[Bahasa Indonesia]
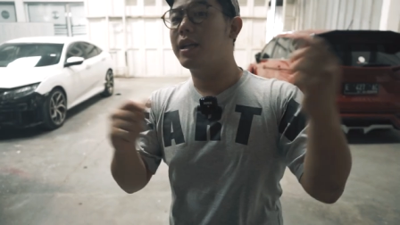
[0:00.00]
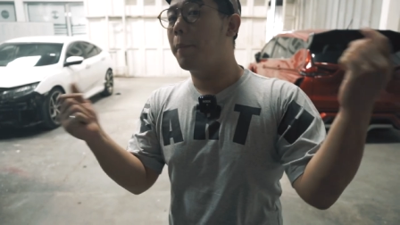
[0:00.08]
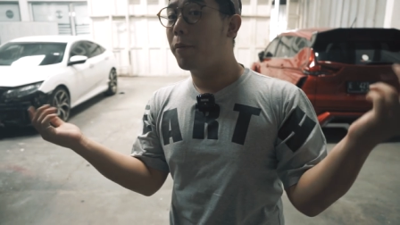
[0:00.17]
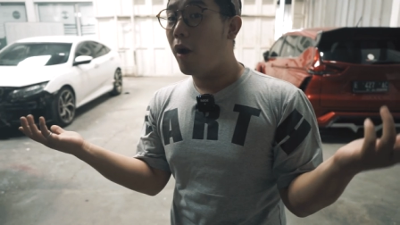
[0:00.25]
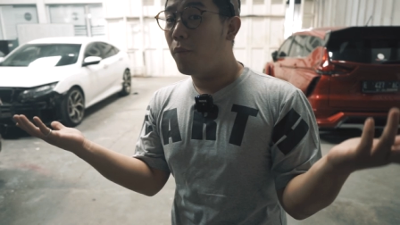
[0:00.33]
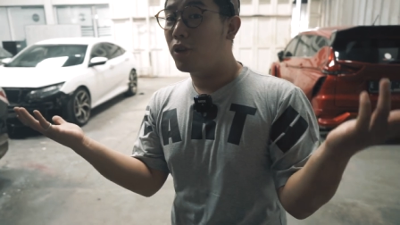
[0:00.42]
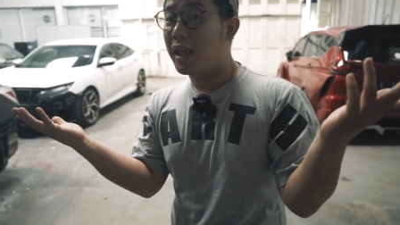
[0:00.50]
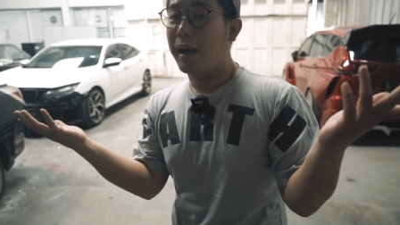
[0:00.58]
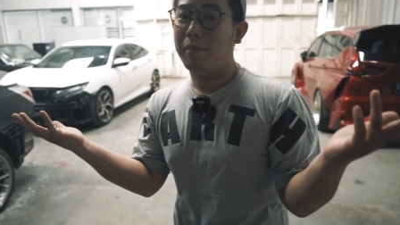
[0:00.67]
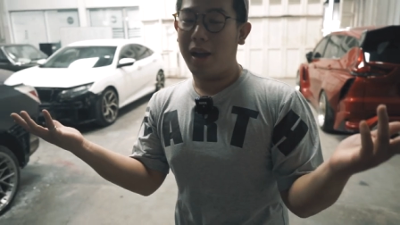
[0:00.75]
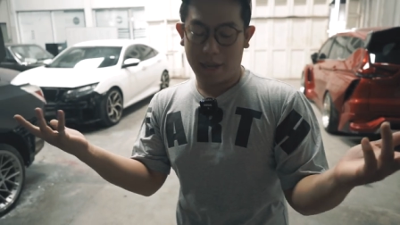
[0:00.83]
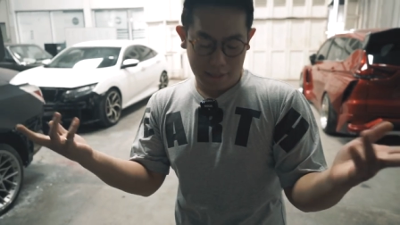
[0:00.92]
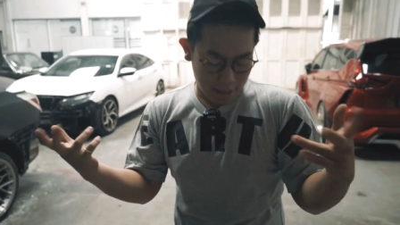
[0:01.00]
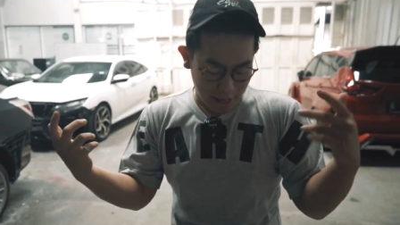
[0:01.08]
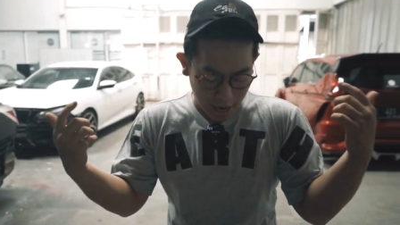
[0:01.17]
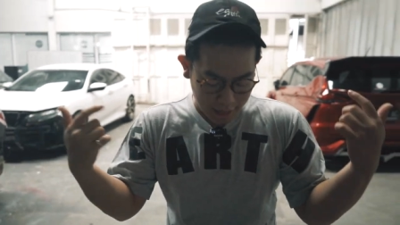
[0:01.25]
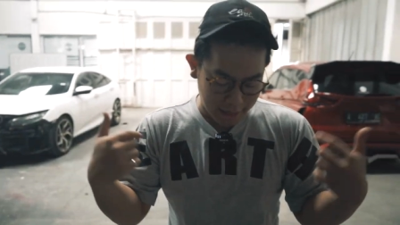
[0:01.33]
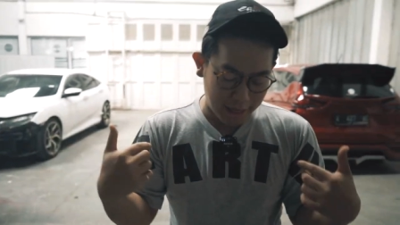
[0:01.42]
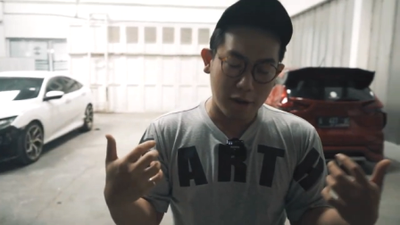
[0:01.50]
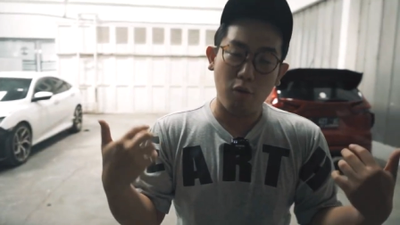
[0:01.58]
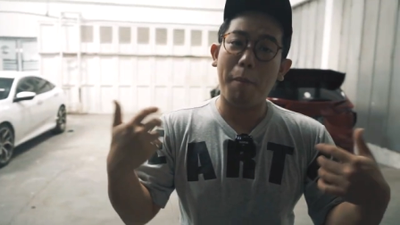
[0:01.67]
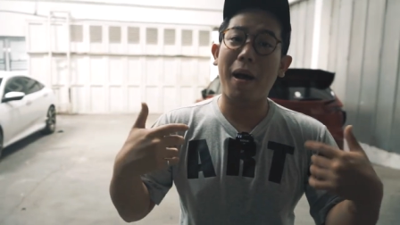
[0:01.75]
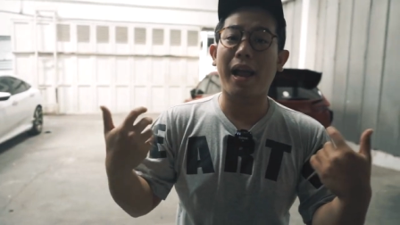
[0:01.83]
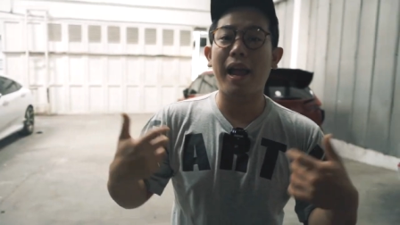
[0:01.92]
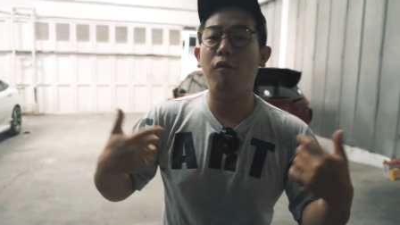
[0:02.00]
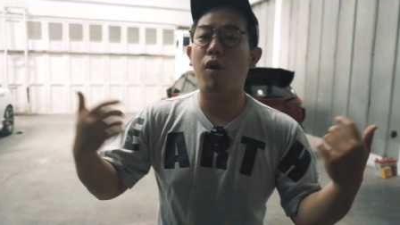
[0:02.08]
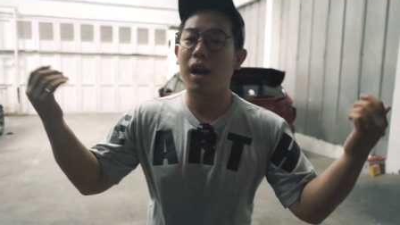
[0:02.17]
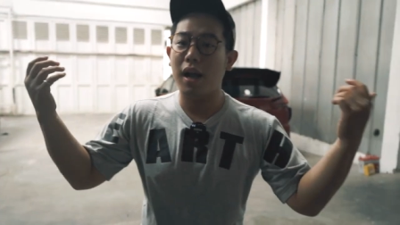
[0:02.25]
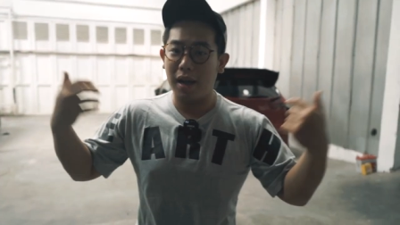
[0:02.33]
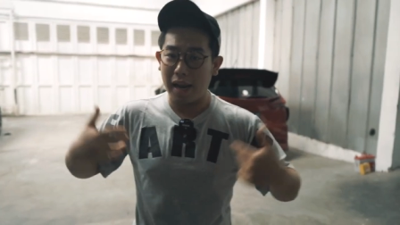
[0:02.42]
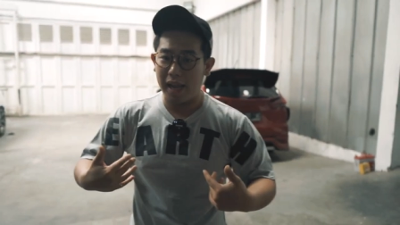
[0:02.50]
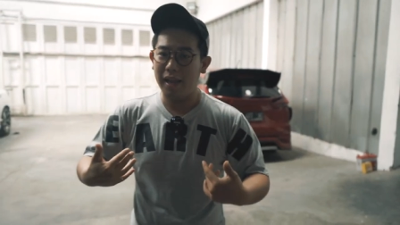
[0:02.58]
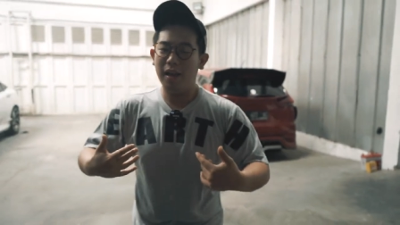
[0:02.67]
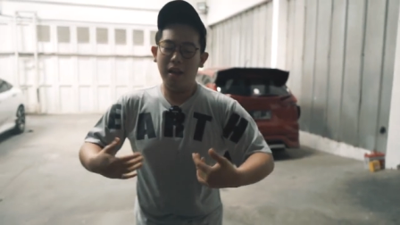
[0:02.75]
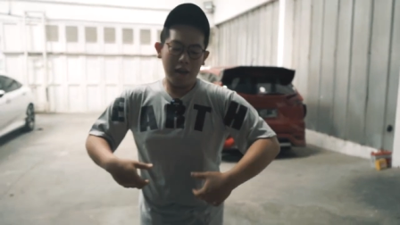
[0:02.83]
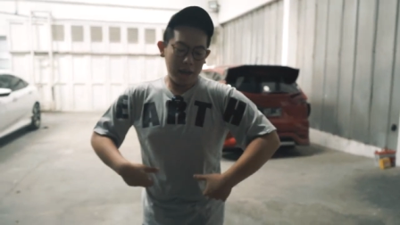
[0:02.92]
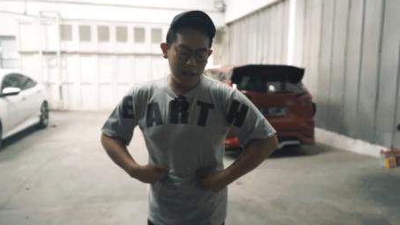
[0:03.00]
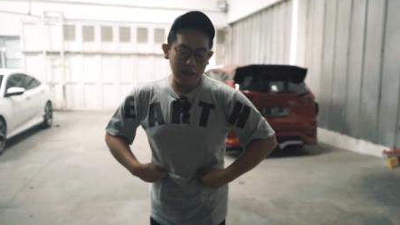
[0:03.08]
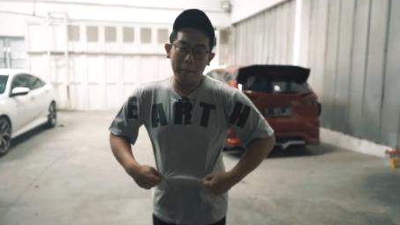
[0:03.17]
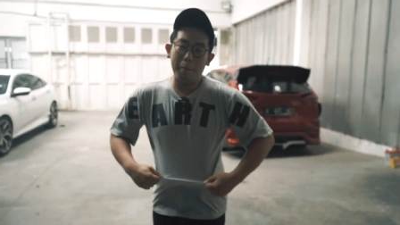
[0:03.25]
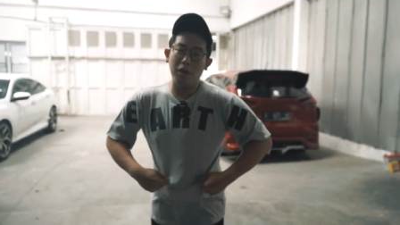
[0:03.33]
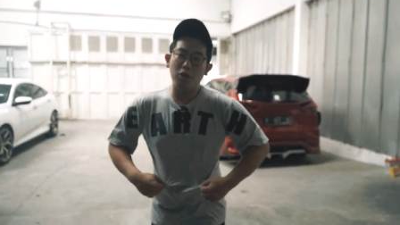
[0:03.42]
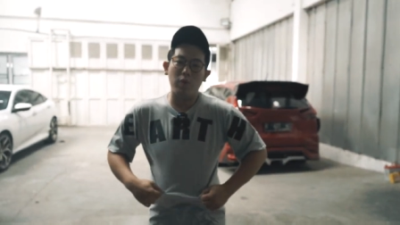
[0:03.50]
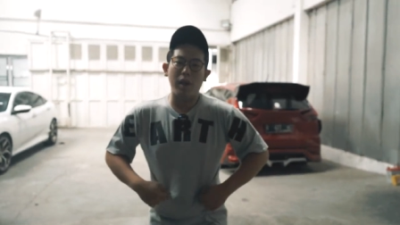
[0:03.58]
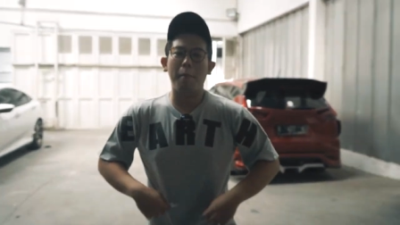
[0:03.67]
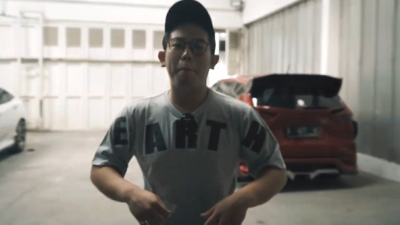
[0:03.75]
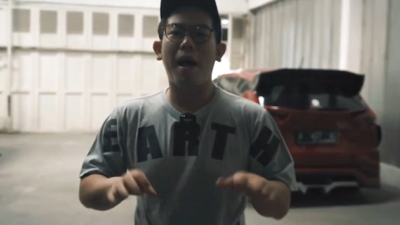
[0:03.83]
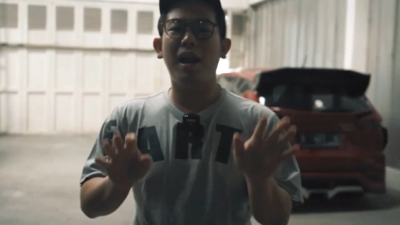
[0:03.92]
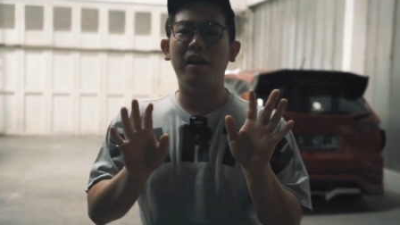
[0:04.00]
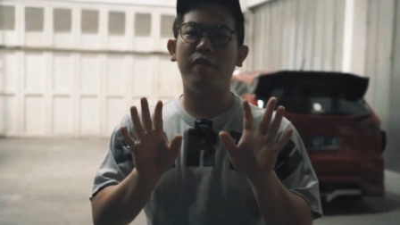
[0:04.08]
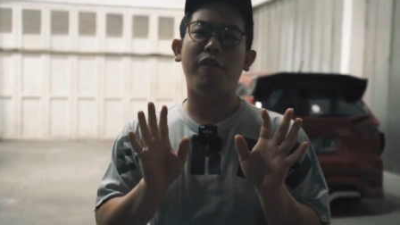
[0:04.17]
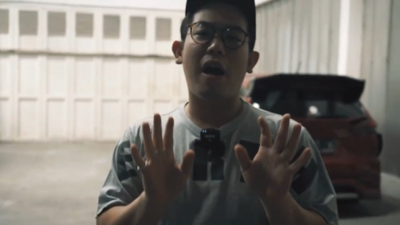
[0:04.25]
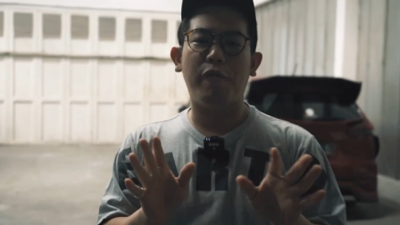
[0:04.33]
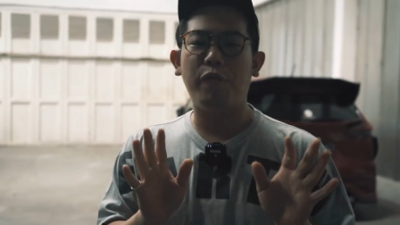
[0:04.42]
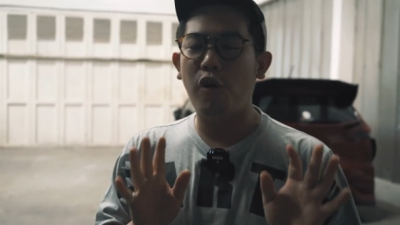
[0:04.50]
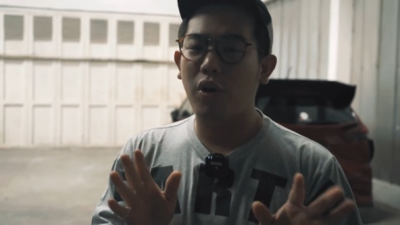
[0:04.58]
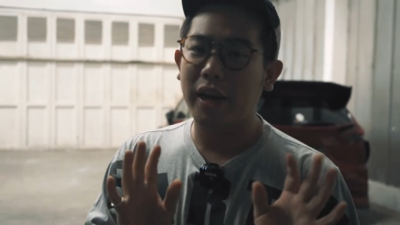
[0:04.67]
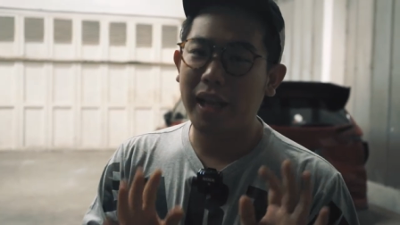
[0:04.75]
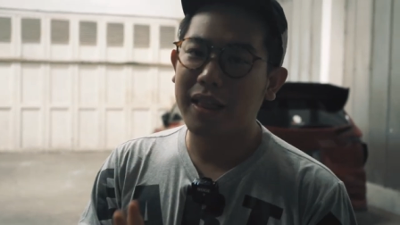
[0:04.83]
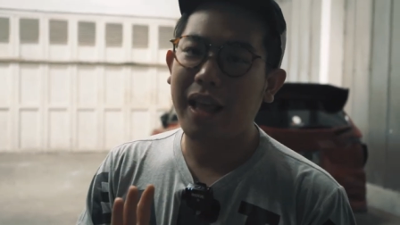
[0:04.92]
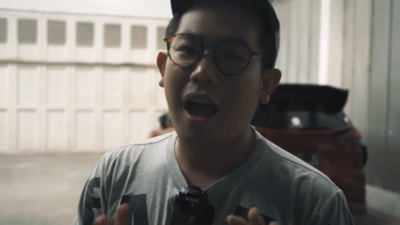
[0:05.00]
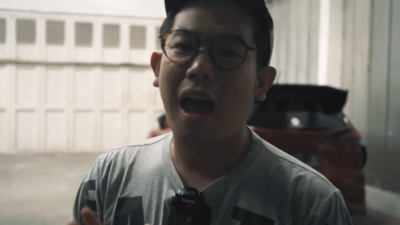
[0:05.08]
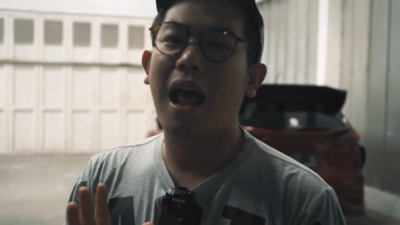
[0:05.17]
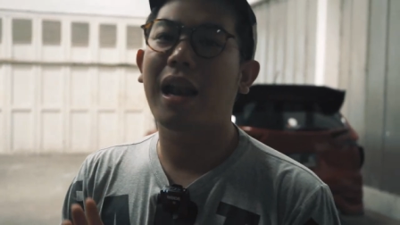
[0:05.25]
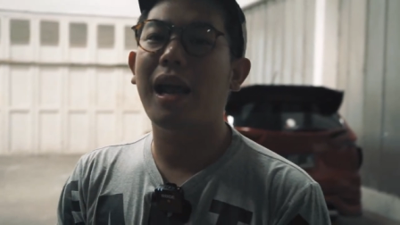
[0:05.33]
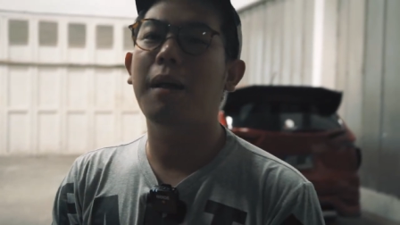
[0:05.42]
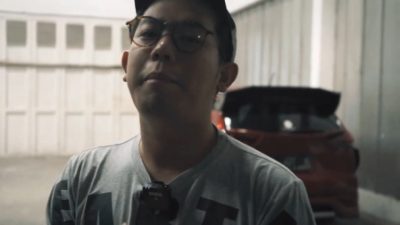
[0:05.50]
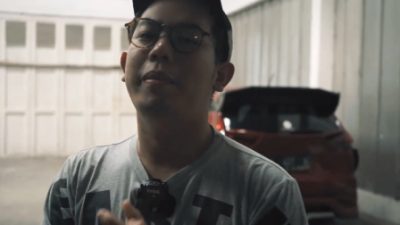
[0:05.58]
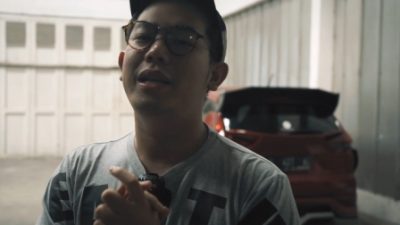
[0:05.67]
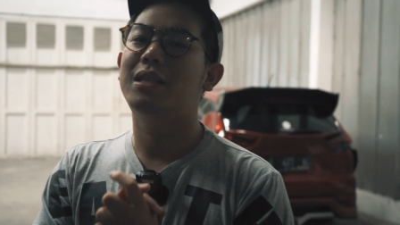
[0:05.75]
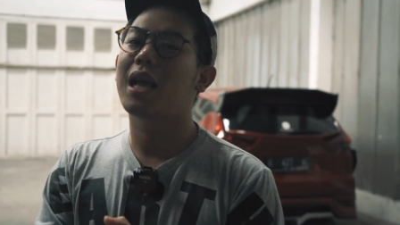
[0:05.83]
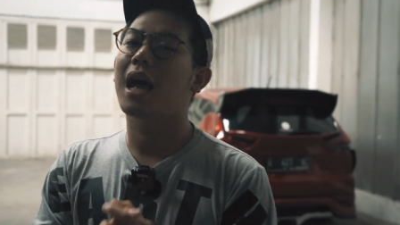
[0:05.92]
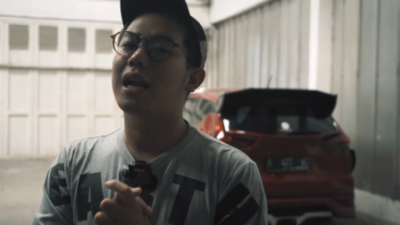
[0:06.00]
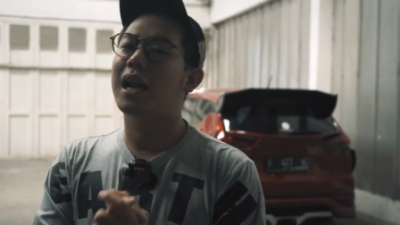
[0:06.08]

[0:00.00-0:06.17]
a promo time guys. Jadi hari ini gue pakai yang warna grey. Ini bentuk yang paling favorit yang kalian bisa